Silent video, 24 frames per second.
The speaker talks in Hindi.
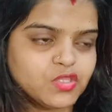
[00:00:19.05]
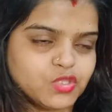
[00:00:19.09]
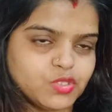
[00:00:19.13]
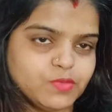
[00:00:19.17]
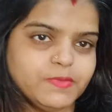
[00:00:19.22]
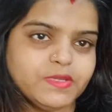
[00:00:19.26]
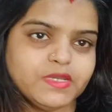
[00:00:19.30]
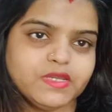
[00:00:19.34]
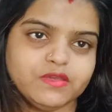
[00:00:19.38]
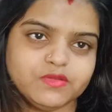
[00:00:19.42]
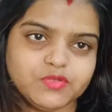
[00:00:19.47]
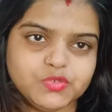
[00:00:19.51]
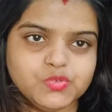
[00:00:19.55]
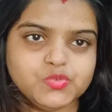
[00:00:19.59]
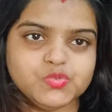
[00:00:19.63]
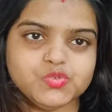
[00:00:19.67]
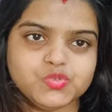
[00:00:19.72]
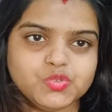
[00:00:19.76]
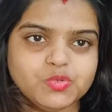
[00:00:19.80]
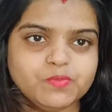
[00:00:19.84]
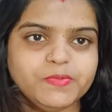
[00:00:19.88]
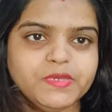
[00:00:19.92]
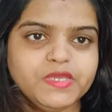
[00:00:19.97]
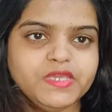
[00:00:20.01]
तो मैंने कहा
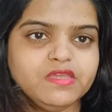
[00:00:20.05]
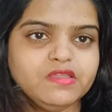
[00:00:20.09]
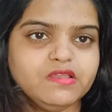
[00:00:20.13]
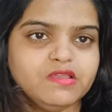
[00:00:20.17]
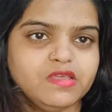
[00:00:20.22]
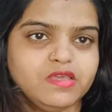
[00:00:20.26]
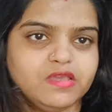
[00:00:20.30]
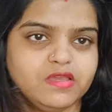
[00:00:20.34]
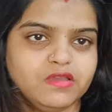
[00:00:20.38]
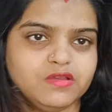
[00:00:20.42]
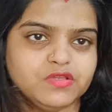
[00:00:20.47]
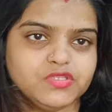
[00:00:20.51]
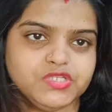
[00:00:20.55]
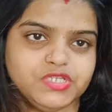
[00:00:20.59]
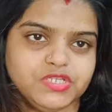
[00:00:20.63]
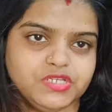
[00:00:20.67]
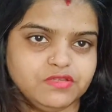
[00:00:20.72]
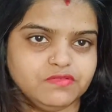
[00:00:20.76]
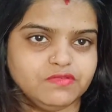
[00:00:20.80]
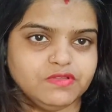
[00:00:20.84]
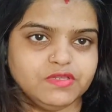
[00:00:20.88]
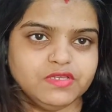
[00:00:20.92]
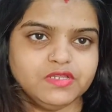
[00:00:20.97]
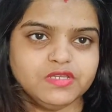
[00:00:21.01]
जूस तो पी लेगा
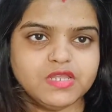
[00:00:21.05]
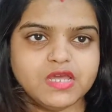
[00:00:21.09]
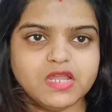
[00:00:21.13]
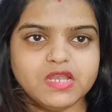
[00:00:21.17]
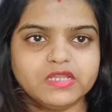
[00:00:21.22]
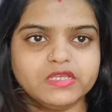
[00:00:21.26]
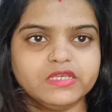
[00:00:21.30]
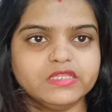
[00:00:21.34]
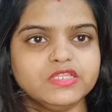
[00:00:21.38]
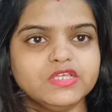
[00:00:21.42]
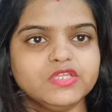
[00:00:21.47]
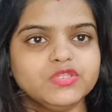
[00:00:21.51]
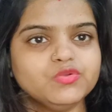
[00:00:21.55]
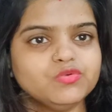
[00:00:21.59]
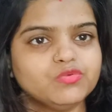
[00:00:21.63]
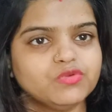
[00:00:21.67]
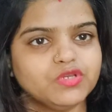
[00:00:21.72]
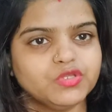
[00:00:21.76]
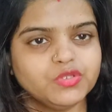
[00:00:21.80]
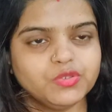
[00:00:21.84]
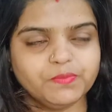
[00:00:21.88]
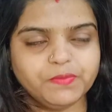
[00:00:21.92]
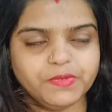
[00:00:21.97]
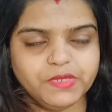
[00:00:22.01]
चीनी वीनी डाल के दे
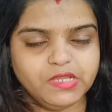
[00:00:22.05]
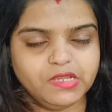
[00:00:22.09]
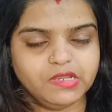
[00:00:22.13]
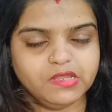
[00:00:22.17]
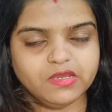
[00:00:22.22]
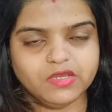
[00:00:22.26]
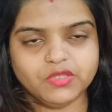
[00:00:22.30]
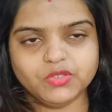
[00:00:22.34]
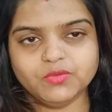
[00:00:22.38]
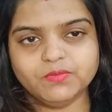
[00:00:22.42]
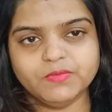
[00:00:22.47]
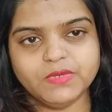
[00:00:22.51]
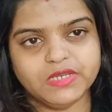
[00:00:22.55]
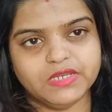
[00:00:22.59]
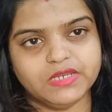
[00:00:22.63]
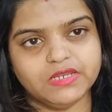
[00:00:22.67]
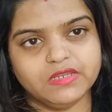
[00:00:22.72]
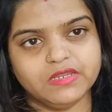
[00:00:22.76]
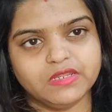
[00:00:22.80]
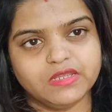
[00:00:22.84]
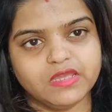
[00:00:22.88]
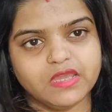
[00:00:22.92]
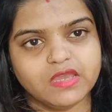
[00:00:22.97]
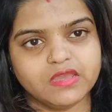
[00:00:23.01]
दूँगी तो पी लेगा तो
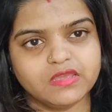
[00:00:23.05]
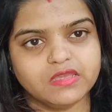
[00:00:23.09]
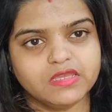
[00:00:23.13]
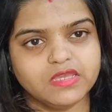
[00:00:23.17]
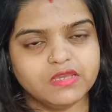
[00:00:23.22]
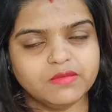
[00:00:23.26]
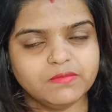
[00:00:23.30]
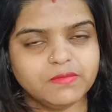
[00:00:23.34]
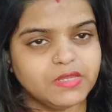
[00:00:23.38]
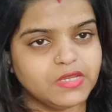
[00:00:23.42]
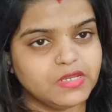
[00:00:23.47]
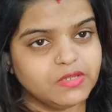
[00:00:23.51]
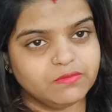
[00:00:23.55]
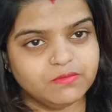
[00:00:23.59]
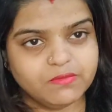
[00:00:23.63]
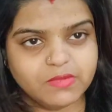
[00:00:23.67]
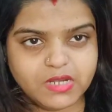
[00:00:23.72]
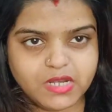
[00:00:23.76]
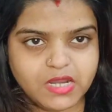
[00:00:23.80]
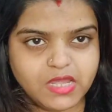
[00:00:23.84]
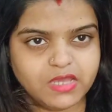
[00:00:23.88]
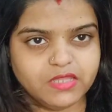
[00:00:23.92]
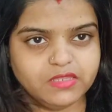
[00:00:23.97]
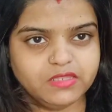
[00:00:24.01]
बेटे ने क्या किया मैंने
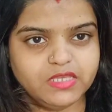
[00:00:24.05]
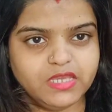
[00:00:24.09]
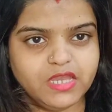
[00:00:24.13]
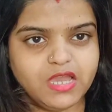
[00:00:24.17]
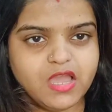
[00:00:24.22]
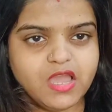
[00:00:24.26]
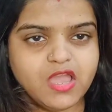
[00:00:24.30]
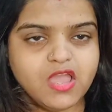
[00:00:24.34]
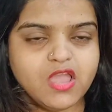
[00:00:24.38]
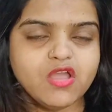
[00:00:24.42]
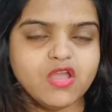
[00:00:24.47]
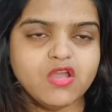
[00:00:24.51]
बना दिया